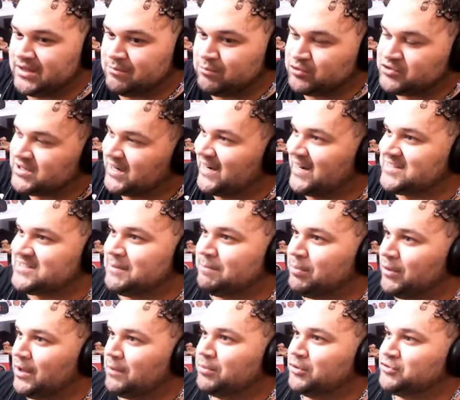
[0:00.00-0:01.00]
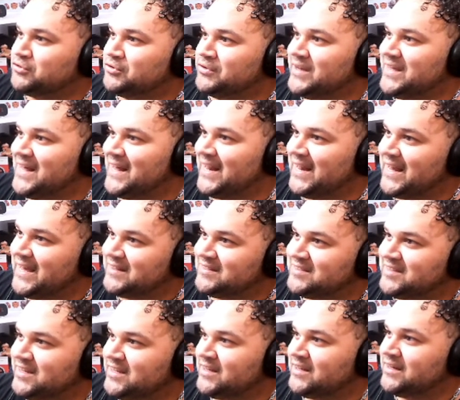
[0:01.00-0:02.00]
Y muchas gracias por la oportunidad, es
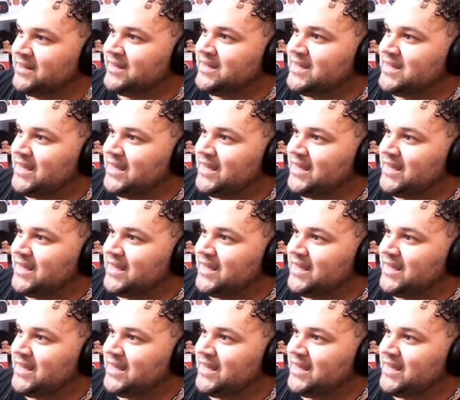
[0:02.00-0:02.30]
gentil.